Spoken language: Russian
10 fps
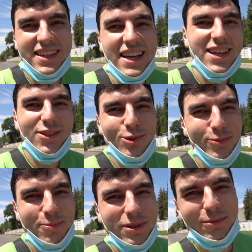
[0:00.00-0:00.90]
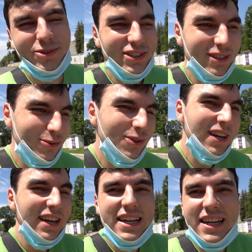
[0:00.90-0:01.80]
я так думаю, потому что, ну,
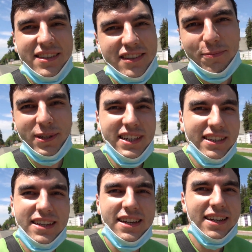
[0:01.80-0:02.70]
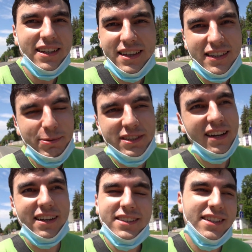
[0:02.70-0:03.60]
или это совпадение, или это так
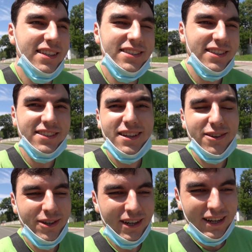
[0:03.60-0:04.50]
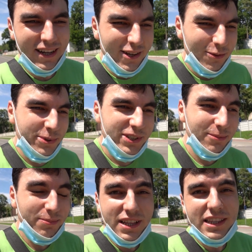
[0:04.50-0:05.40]
специально делается, не знаю. В
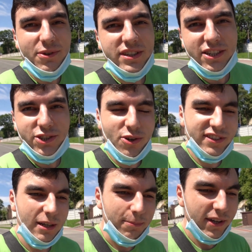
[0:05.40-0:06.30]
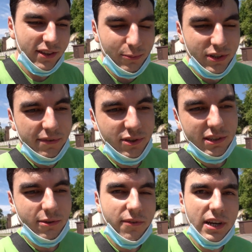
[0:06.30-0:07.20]
общем, было довольно-таки жестко, поэтому я все
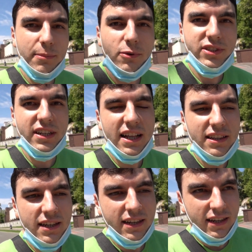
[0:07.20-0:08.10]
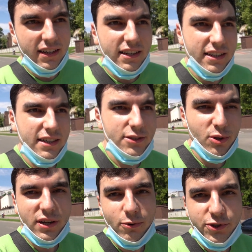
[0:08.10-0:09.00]
свое время уделял э,
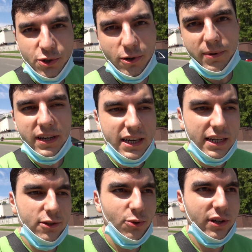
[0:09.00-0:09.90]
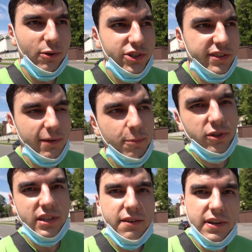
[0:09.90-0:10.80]
только учебе, и только уже
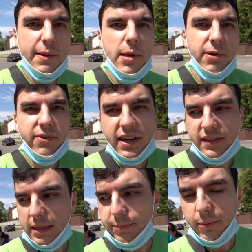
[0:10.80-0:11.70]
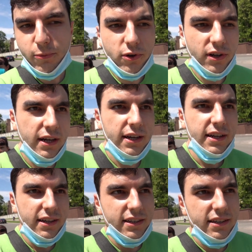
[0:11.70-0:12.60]
свободное время по выходным я мог
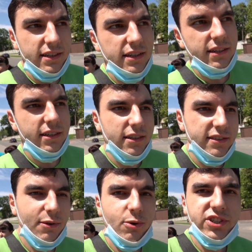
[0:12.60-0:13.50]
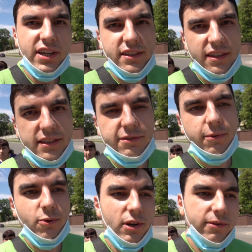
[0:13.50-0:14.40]
э, загружать на
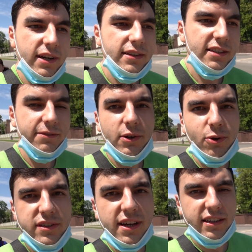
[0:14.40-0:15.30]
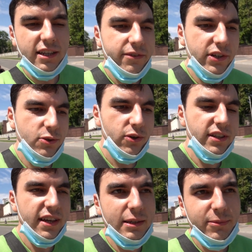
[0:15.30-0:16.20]
свой влоговый канал свои кулинарные видео
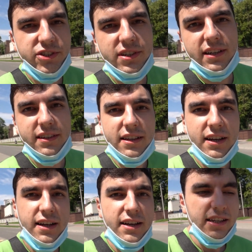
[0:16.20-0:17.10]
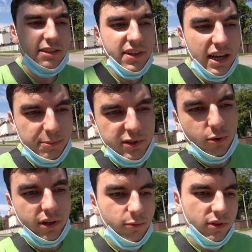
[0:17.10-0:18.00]
и на анимешный канал свои
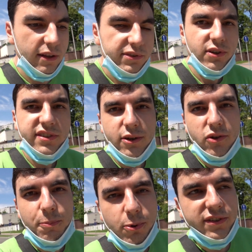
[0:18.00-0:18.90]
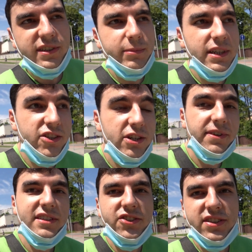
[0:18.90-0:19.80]
обзоры. Вот. На все остальное просто мне даже
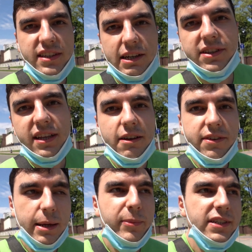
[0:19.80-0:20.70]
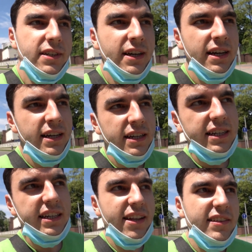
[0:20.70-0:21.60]
физически не хватало времени.
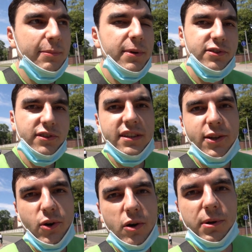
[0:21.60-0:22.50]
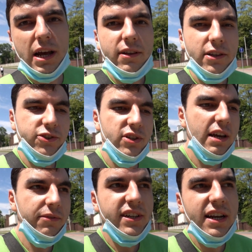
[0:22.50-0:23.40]
И я для себя создал такое правило, что
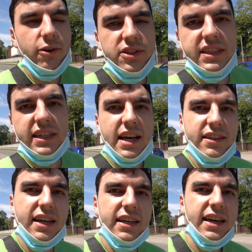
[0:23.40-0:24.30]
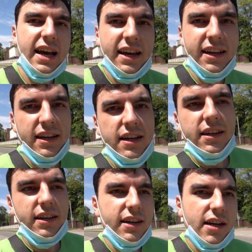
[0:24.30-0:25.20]
я выделяю дни, когда я
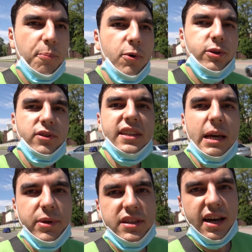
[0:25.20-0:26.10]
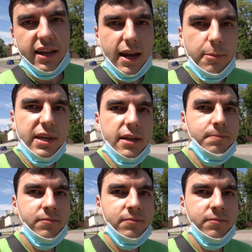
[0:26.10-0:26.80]
э, работаю над комментариями,